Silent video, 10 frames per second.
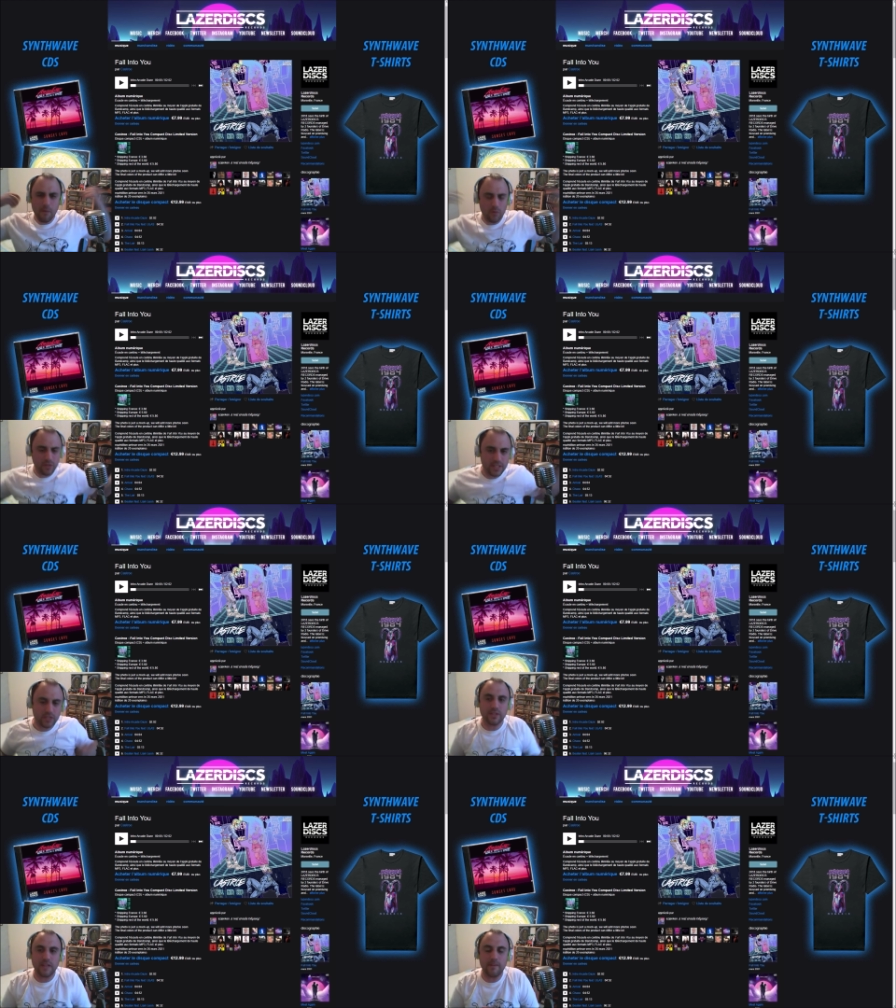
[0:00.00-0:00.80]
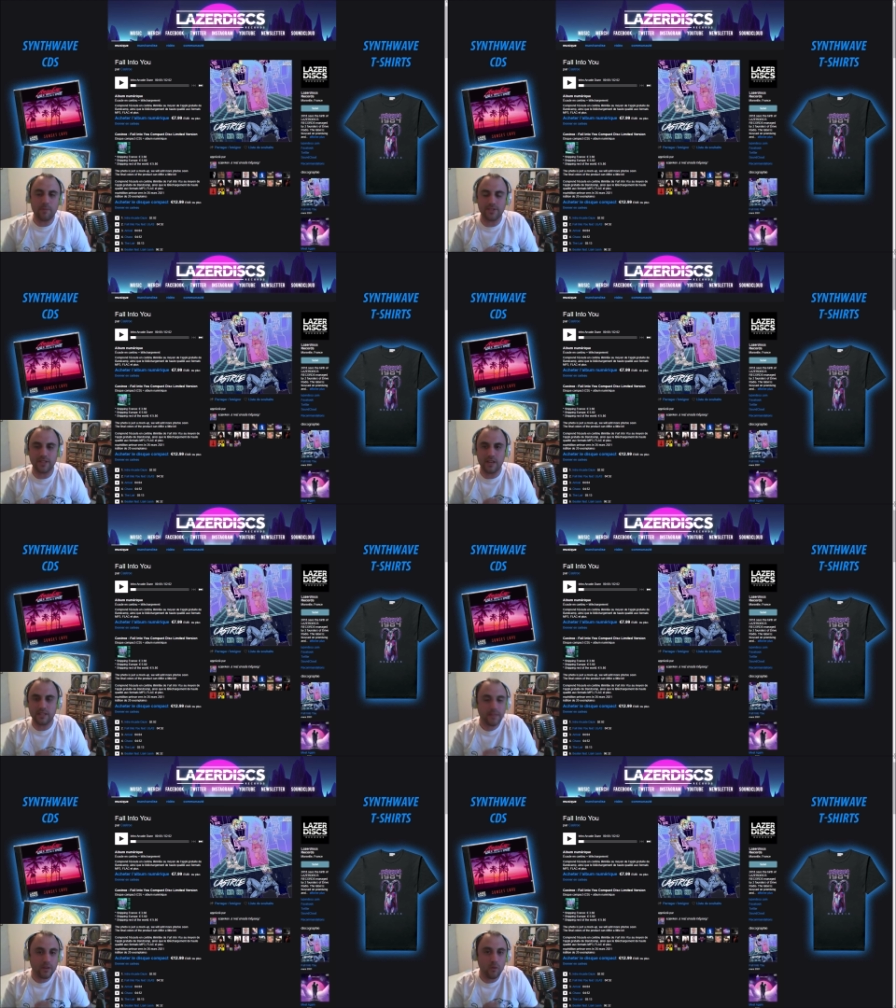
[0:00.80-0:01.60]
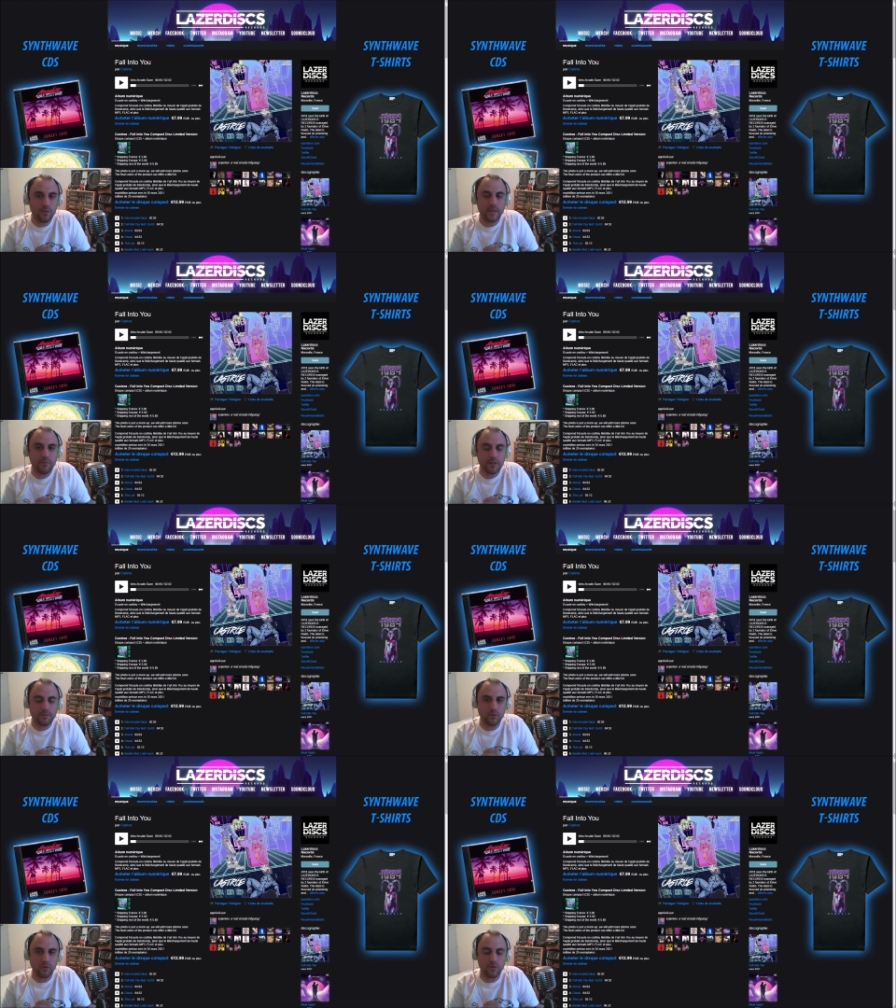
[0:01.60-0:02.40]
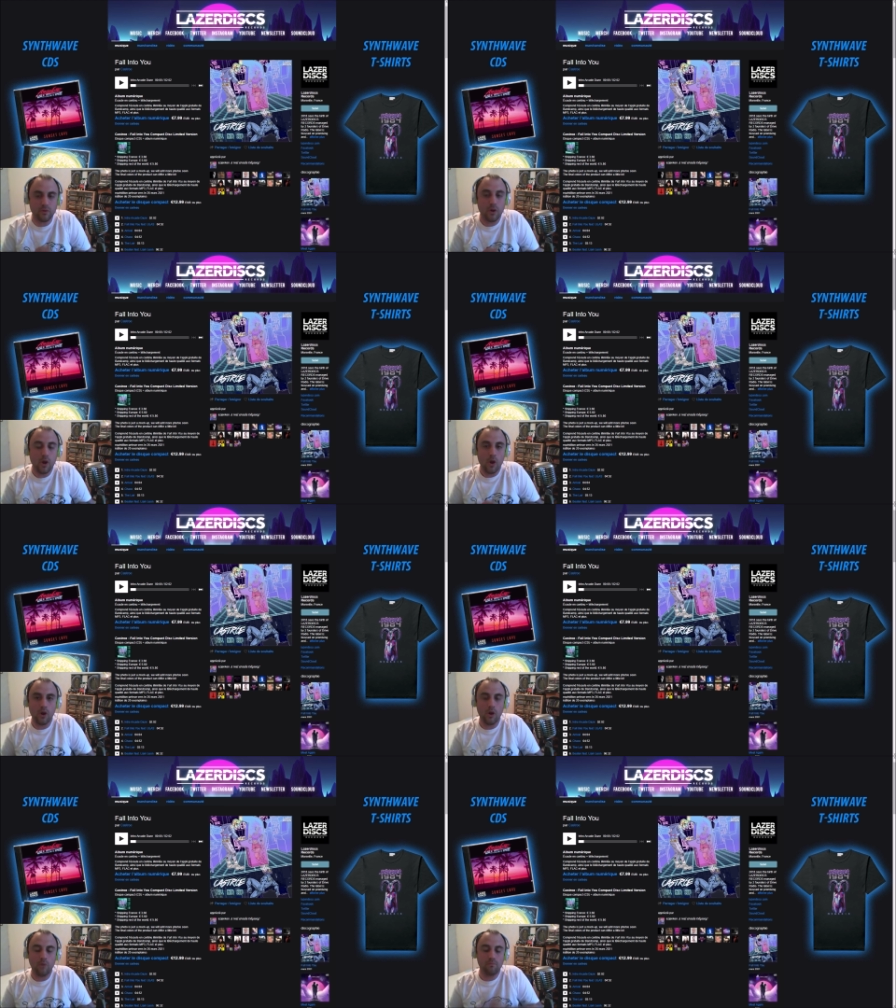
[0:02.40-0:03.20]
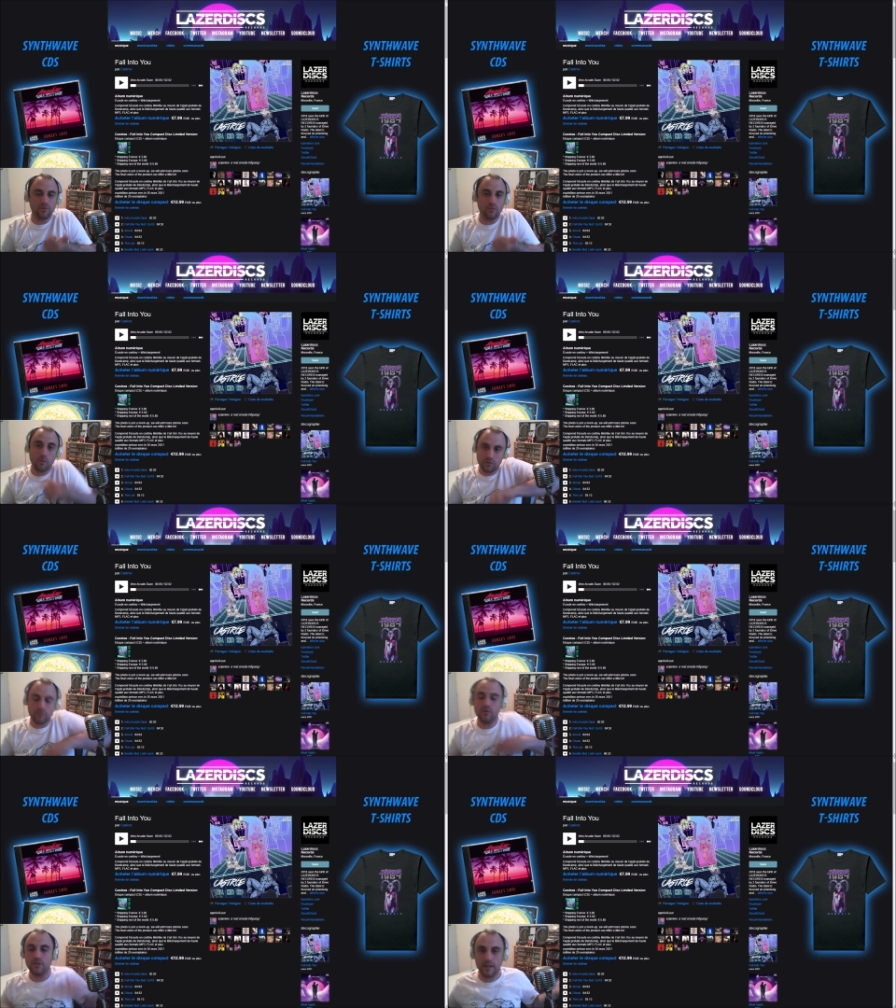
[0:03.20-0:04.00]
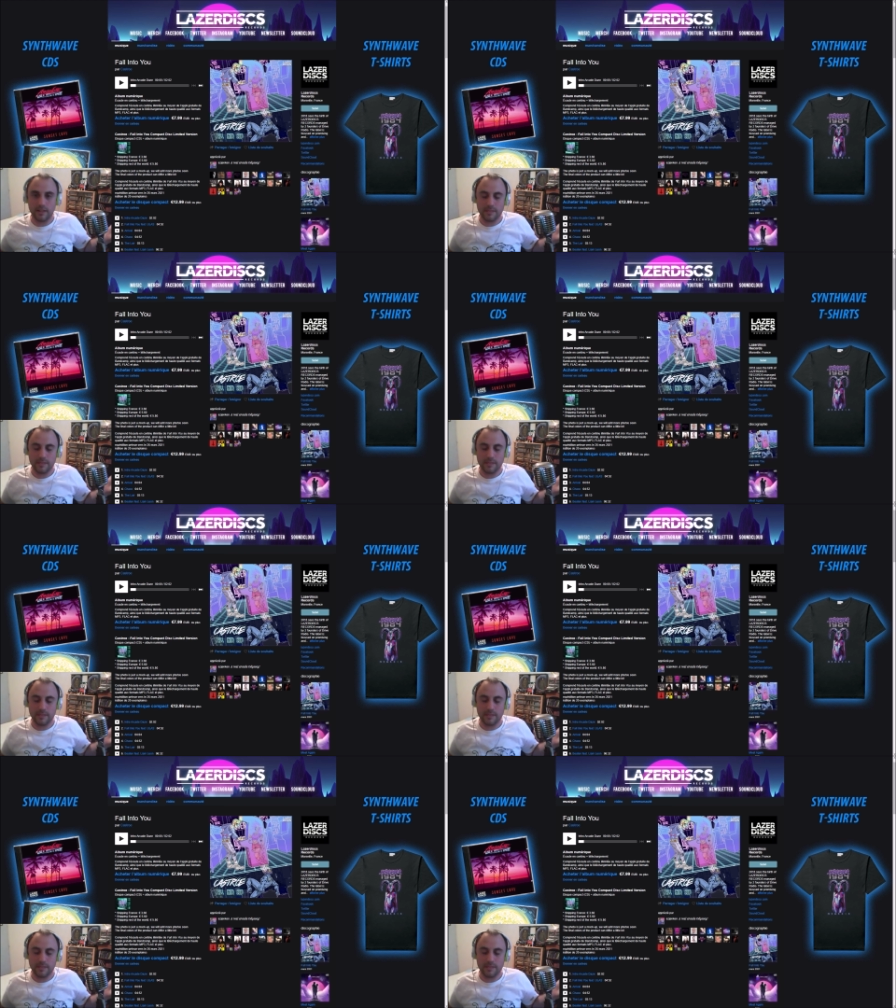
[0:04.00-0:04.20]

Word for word: à me dire ce que vous en avez pensé, hein. c'est pas très compliqué pour exprimer votre opinion, euh, pouce bleu, pouce rouge, hein.